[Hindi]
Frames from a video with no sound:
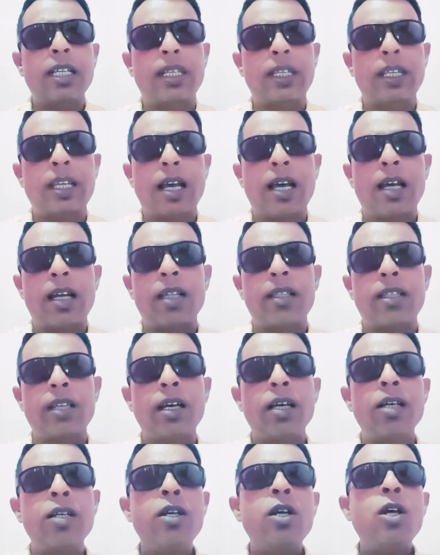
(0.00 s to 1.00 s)
करके आ रहा
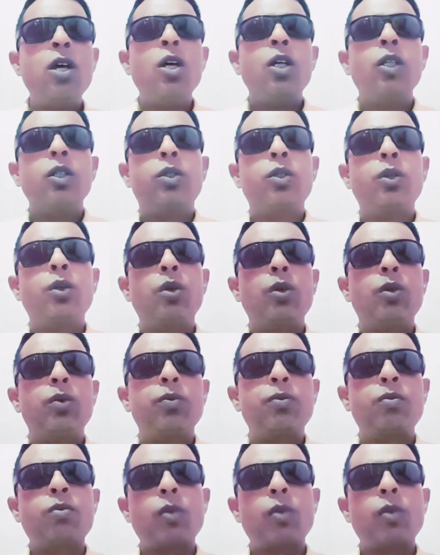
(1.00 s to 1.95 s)
था तो